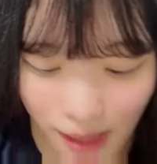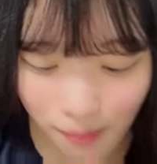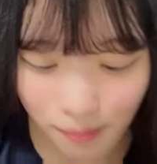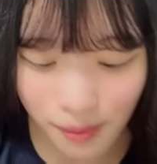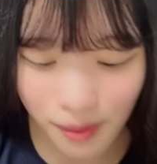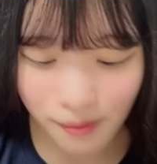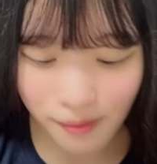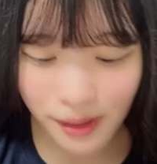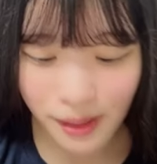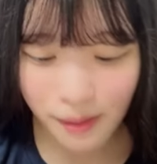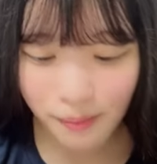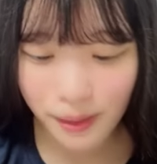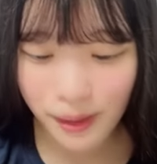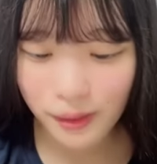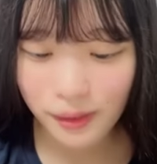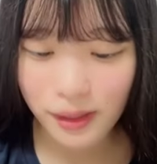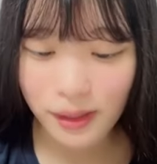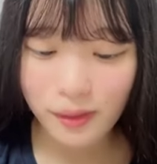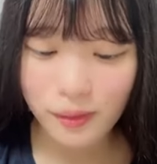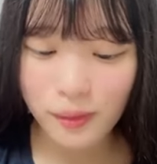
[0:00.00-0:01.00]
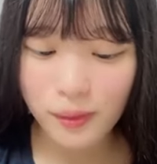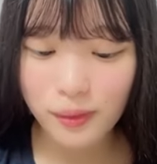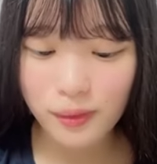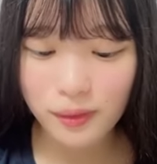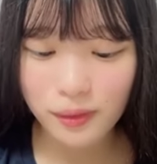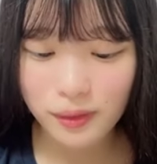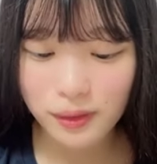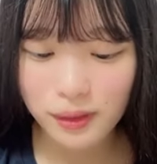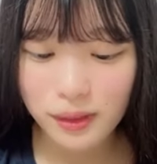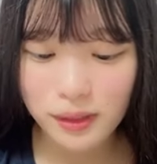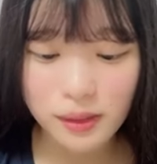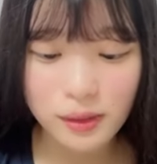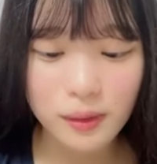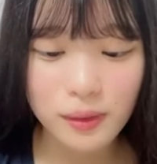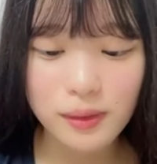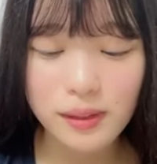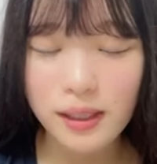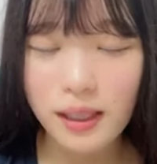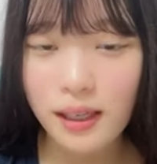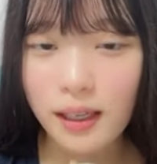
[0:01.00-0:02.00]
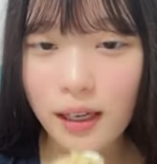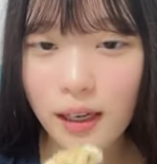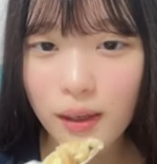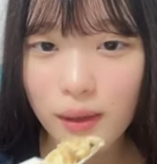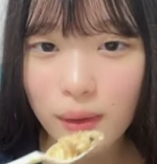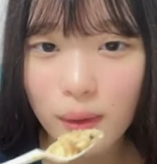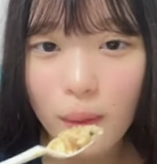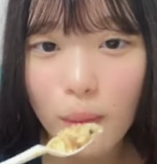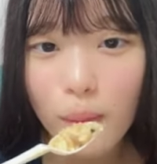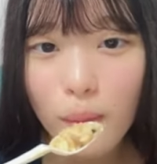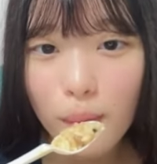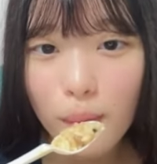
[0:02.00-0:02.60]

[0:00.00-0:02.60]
タンメンはやばいよね本当に中毒性がある